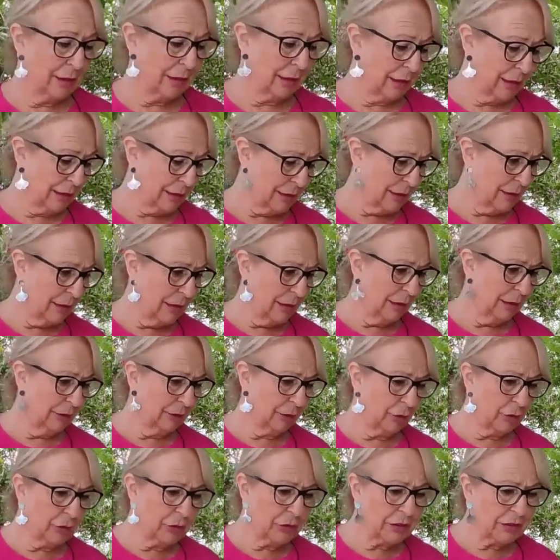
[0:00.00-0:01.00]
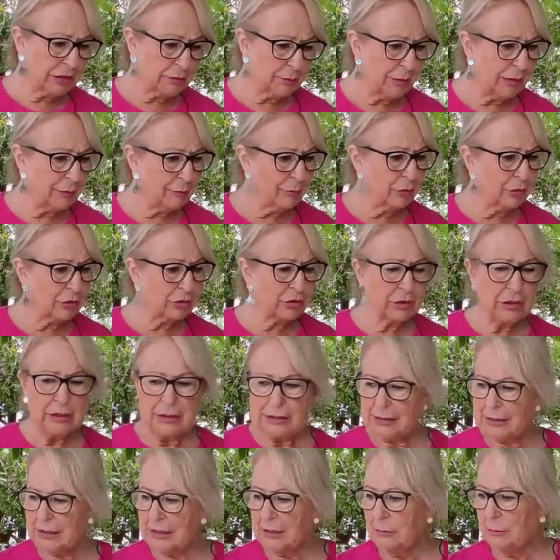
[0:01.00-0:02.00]
¿eh? Entonces vamos,
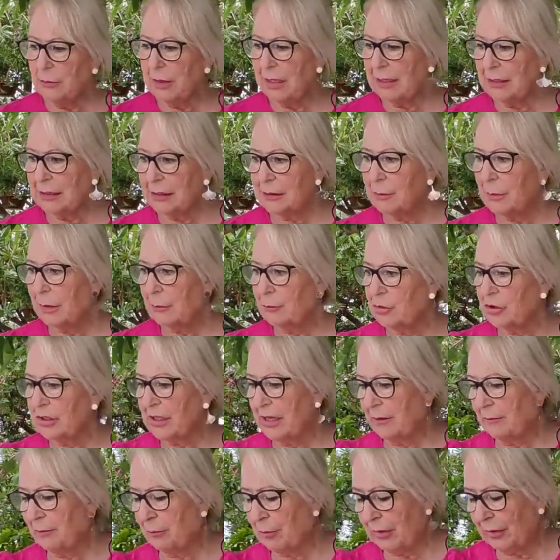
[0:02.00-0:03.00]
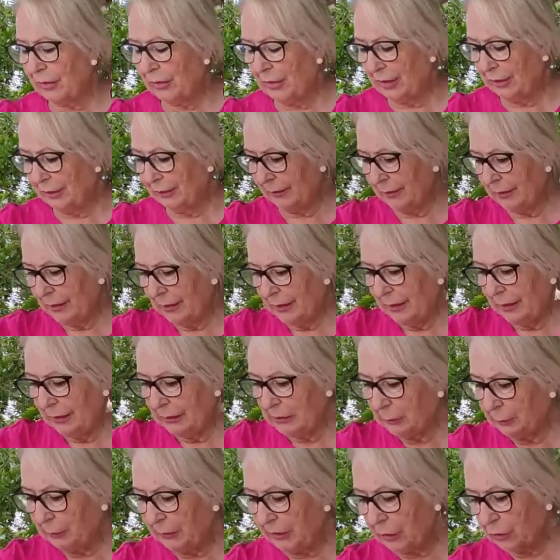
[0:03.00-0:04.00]
sin más, vamos a empezar.
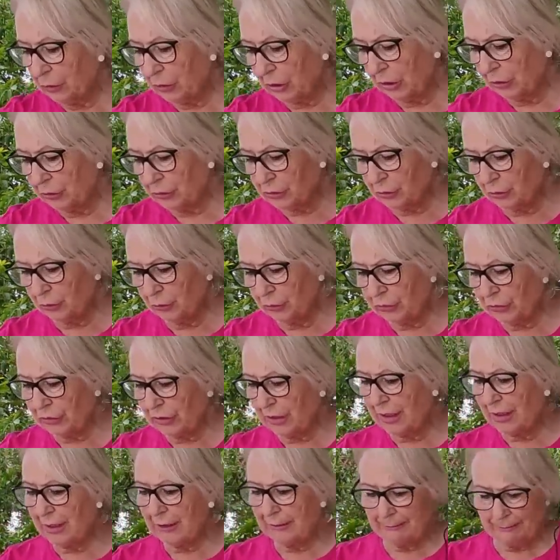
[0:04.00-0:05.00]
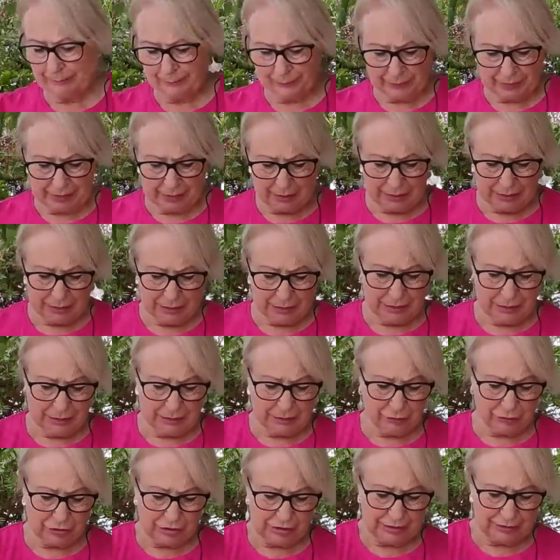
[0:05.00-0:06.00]
Espero que os guste y
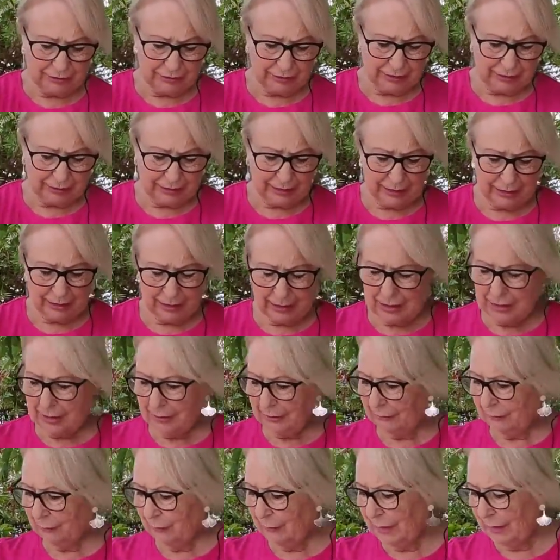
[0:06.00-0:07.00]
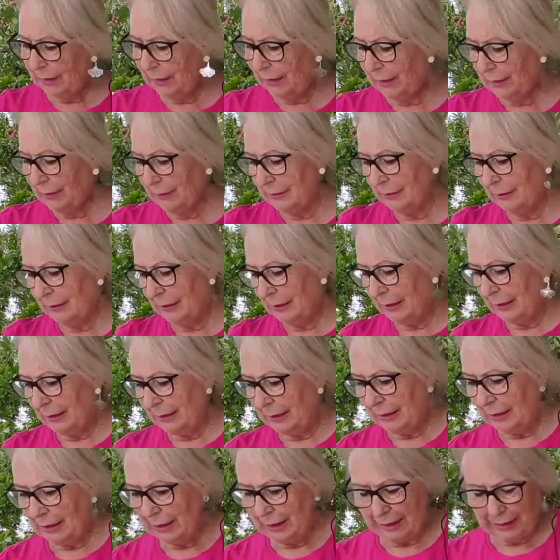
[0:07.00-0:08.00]
que os entretenga, ¿vale?
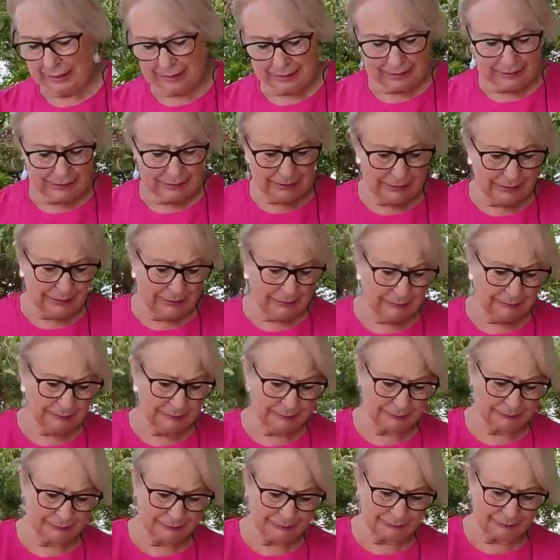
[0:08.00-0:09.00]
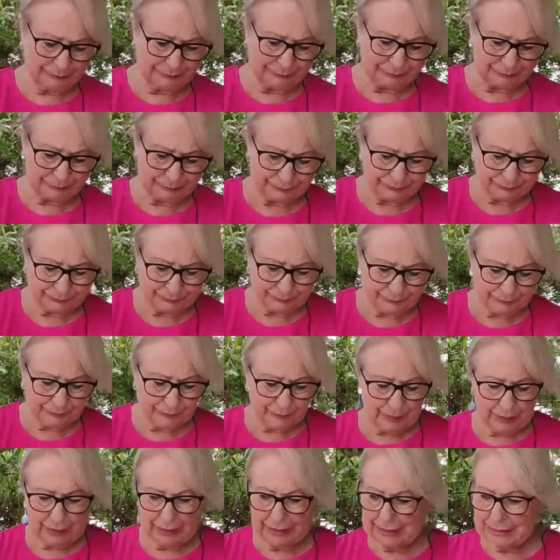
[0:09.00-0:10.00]
El,
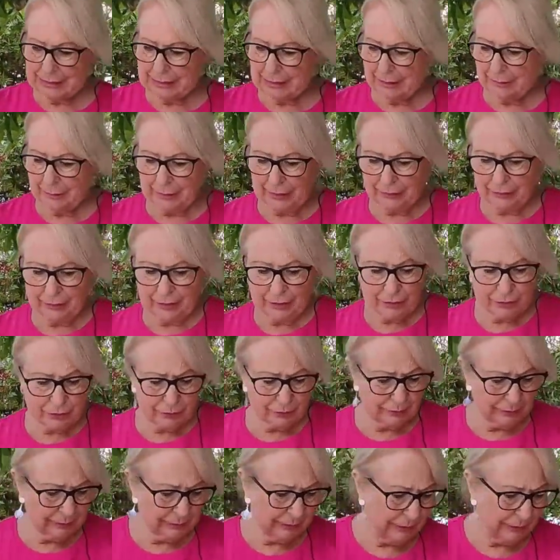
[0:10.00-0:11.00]
este vídeo.